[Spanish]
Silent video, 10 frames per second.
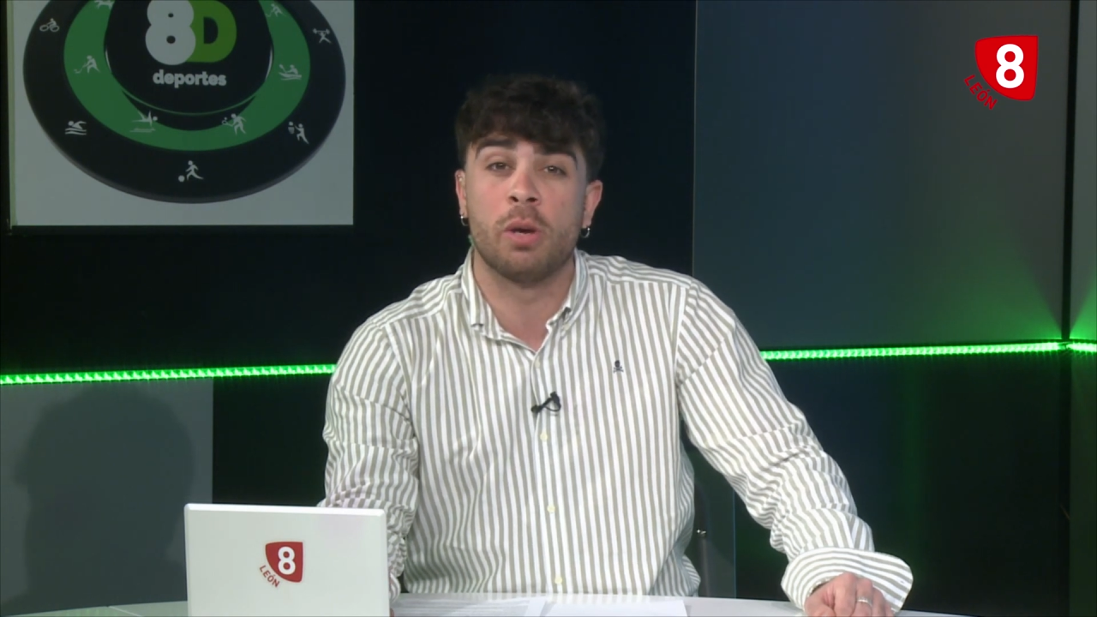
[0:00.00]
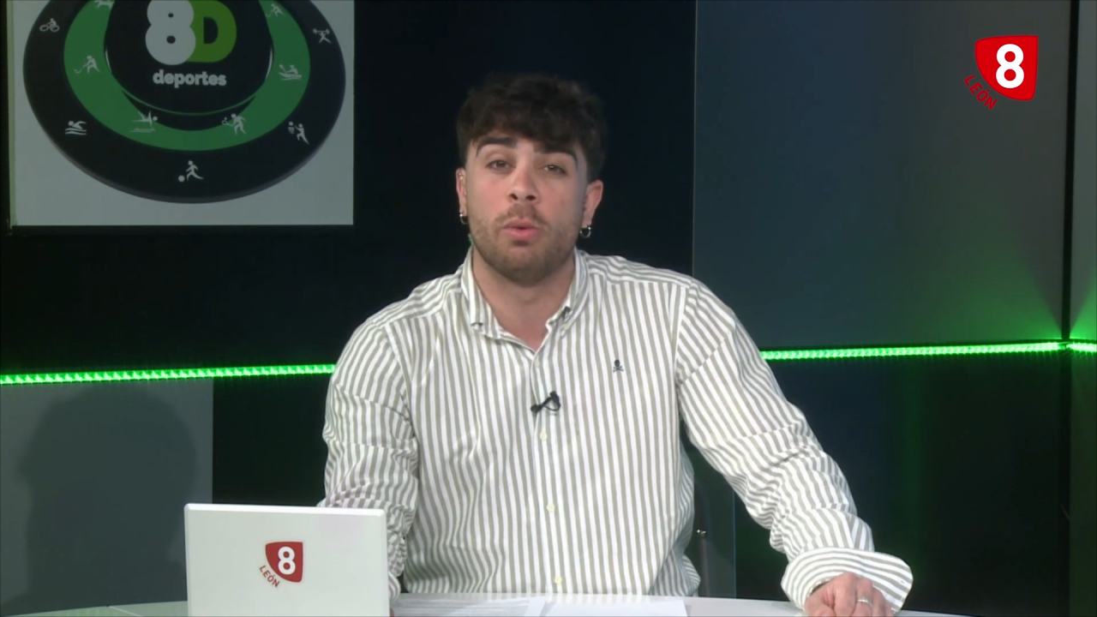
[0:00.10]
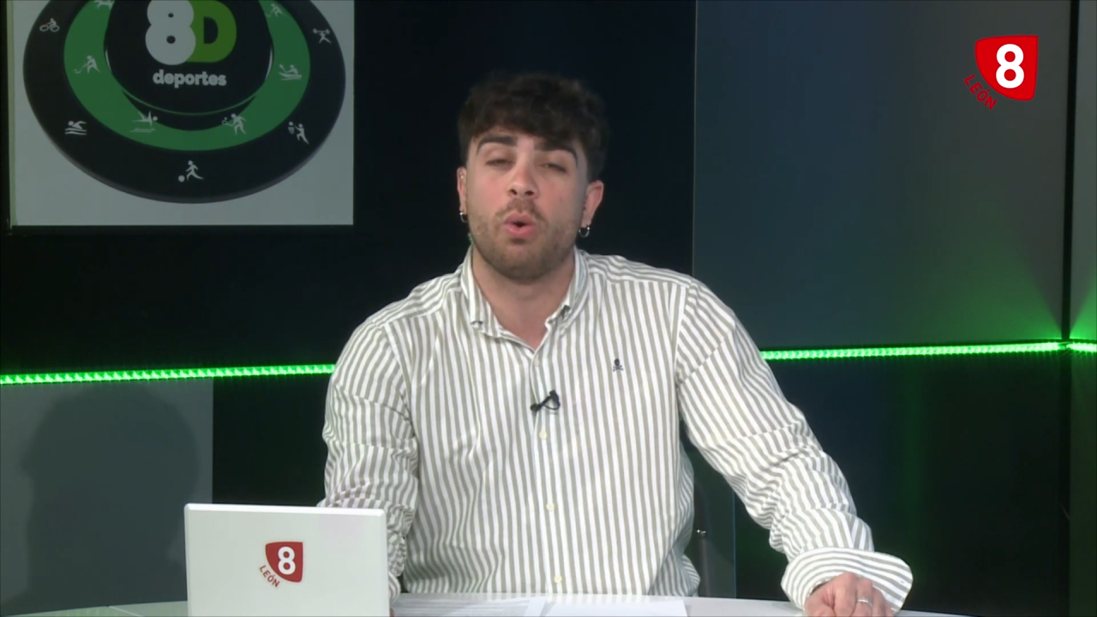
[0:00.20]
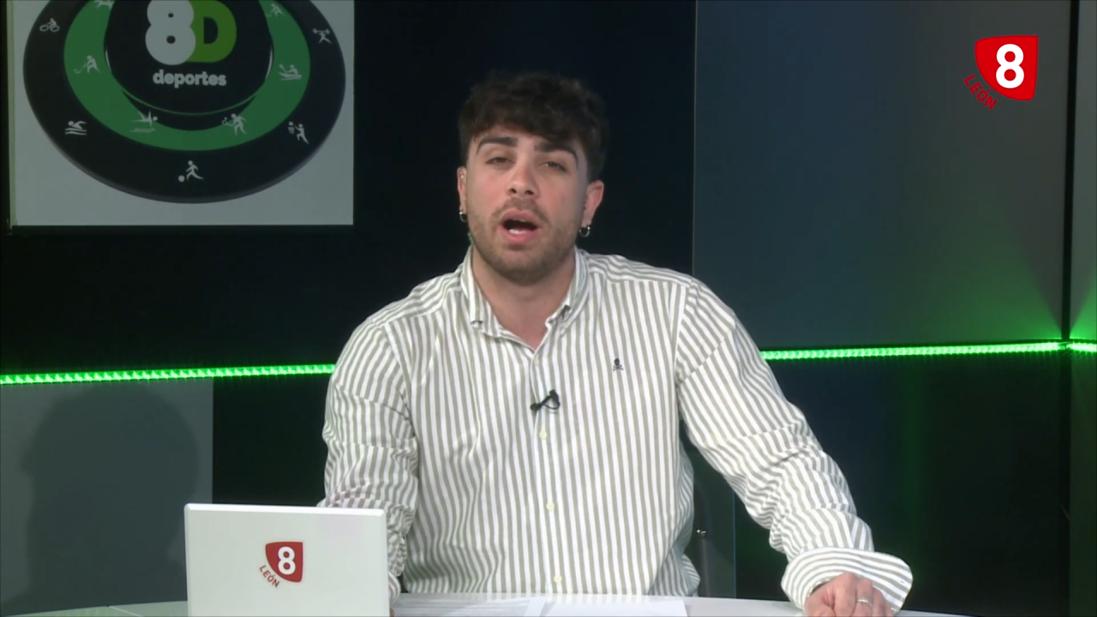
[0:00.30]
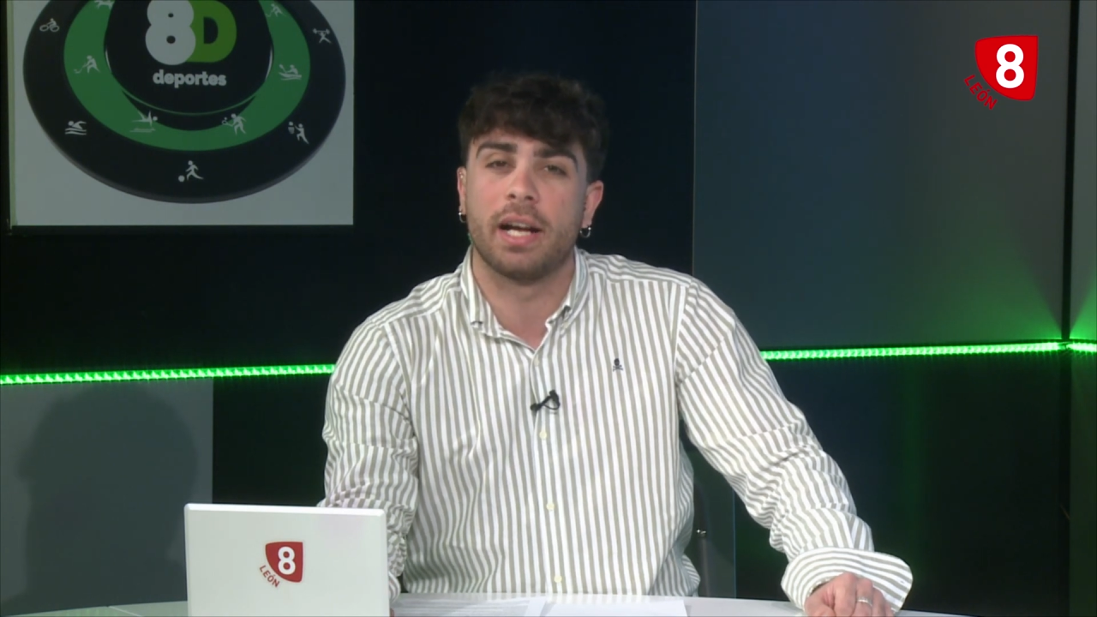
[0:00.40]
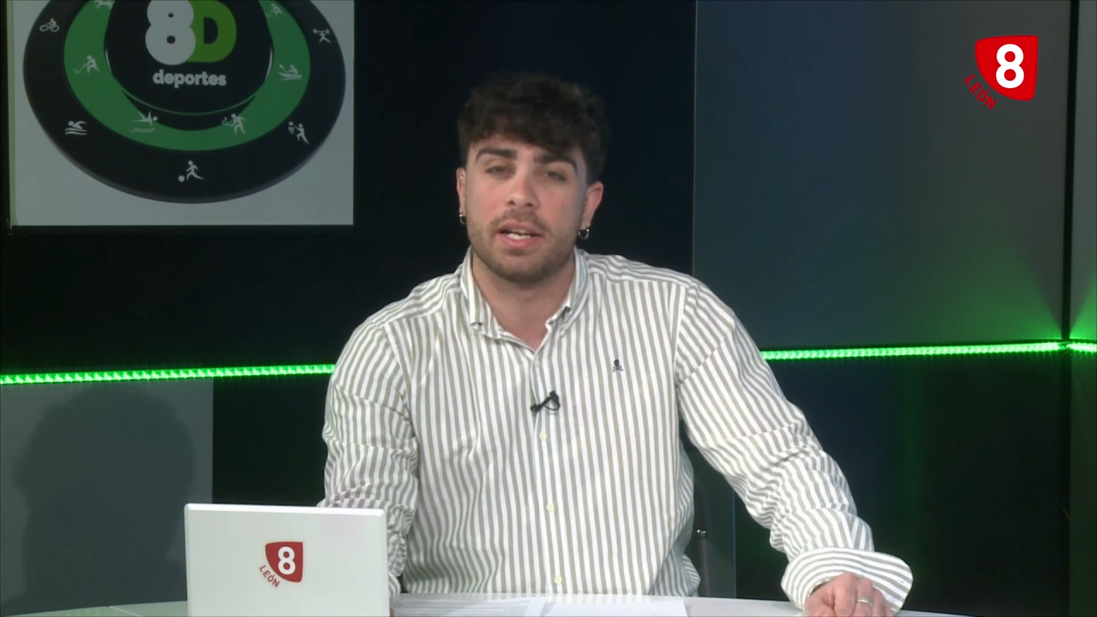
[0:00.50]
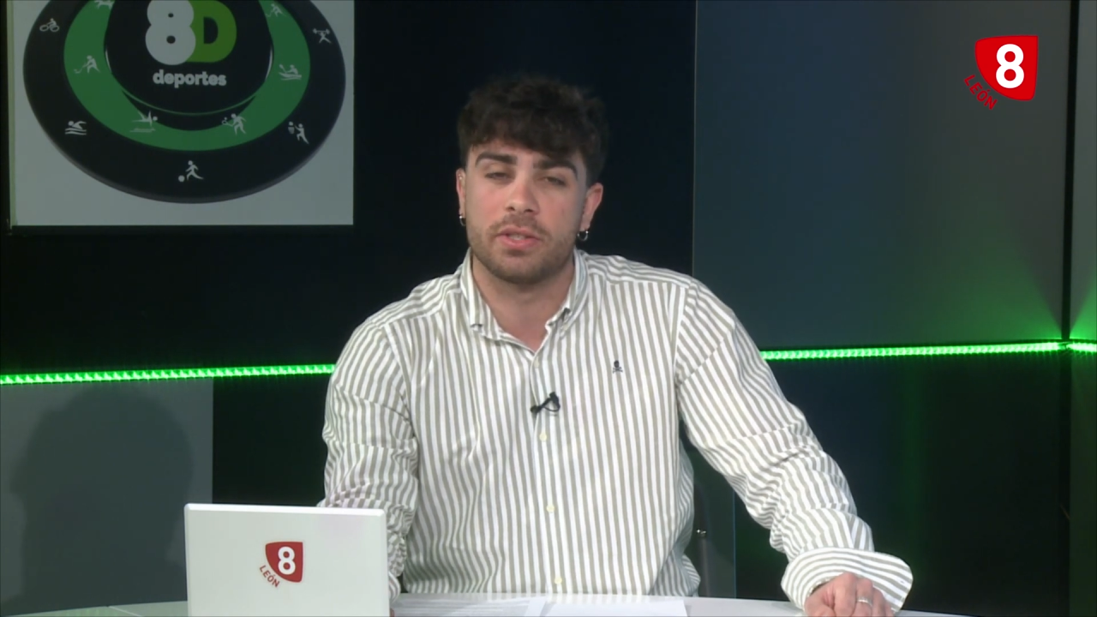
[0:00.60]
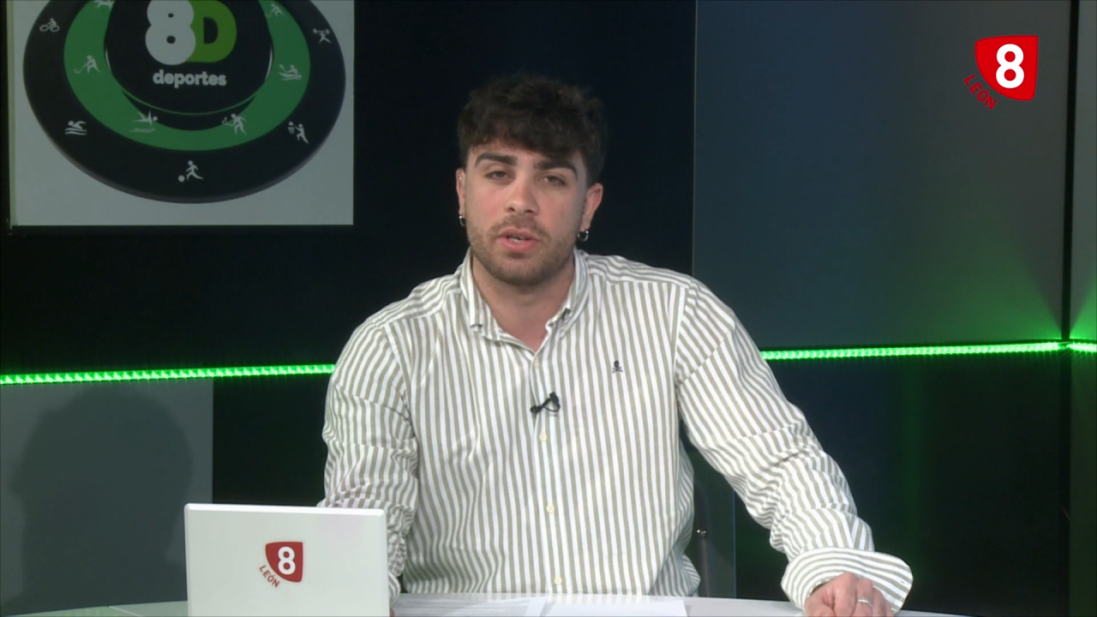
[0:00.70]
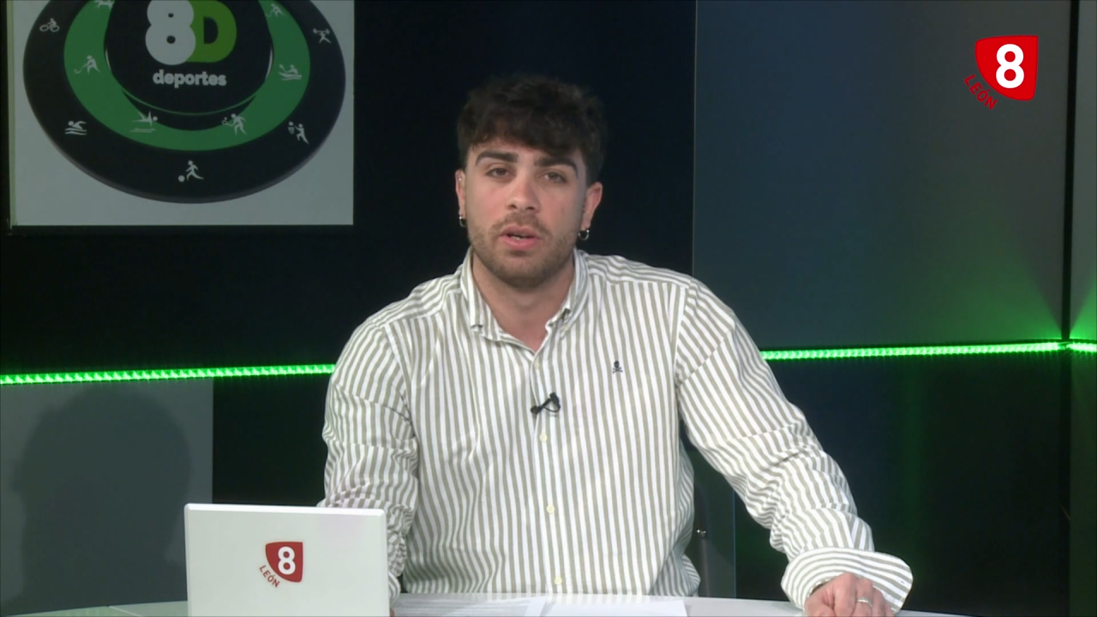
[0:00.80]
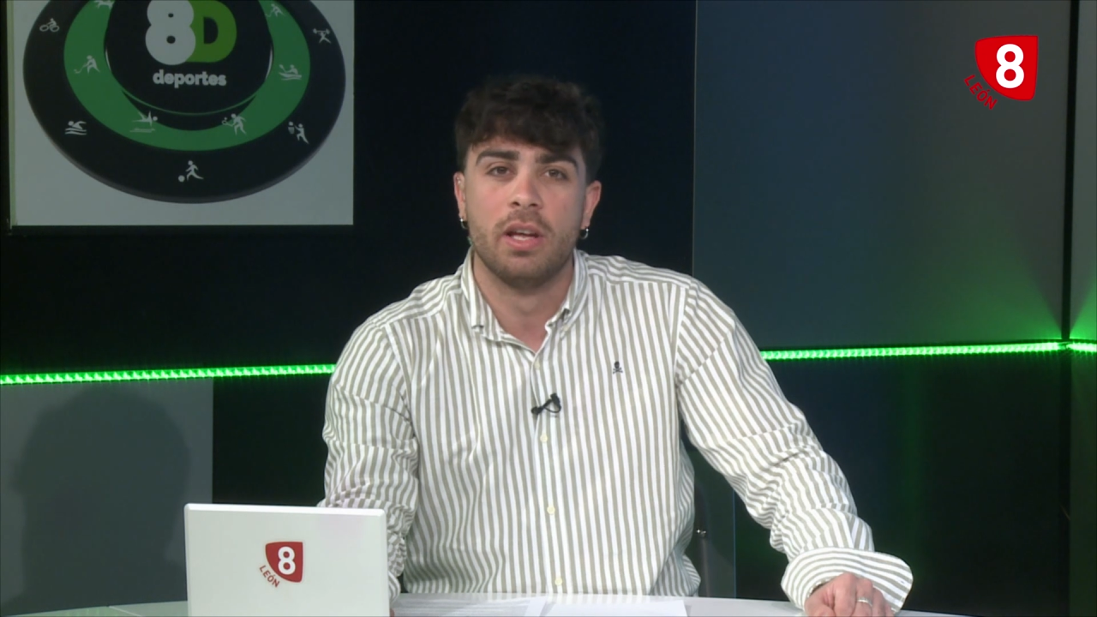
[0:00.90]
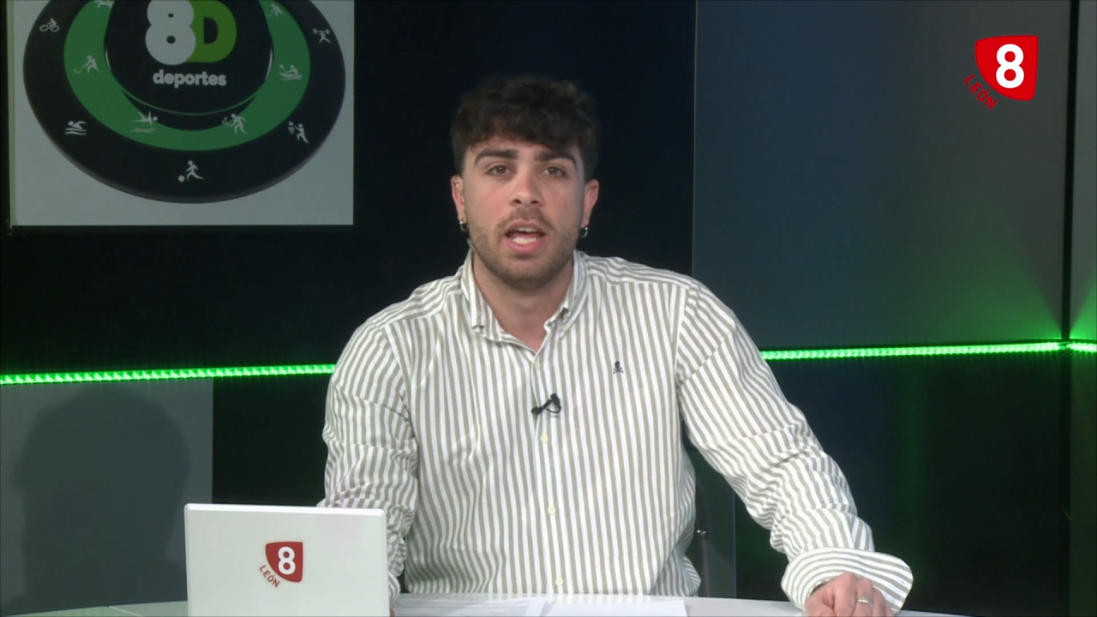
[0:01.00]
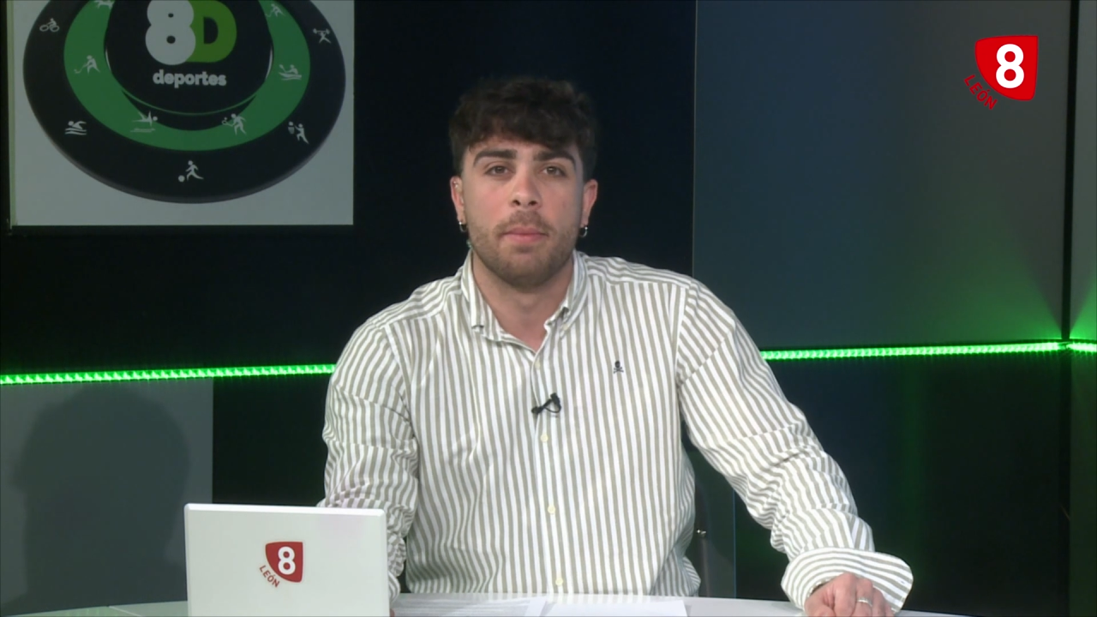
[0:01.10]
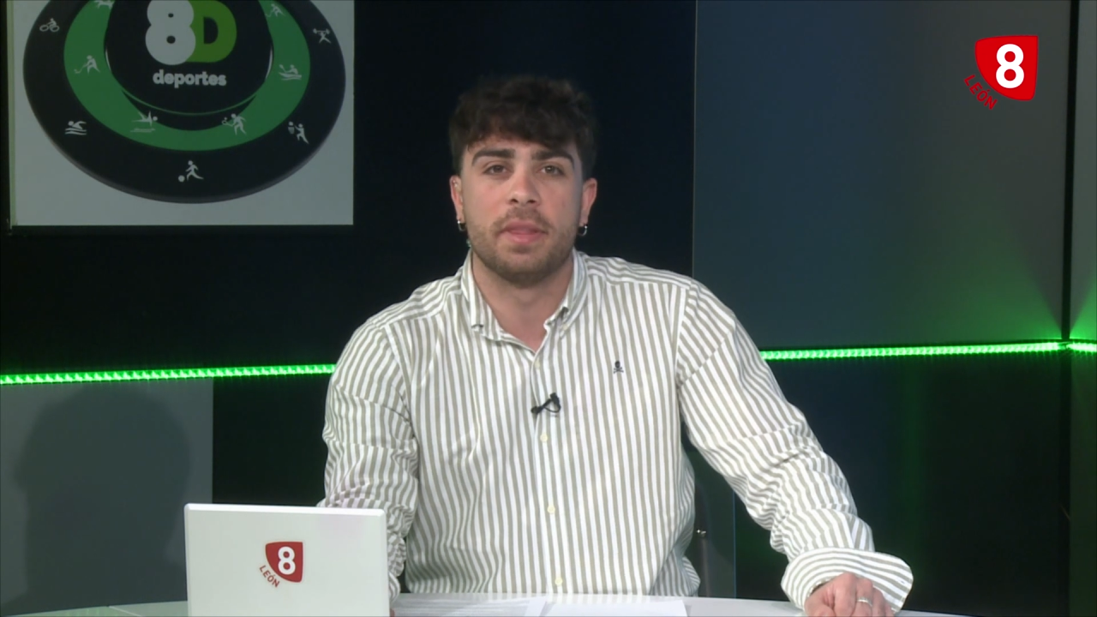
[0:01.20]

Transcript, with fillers: como Juan Castro,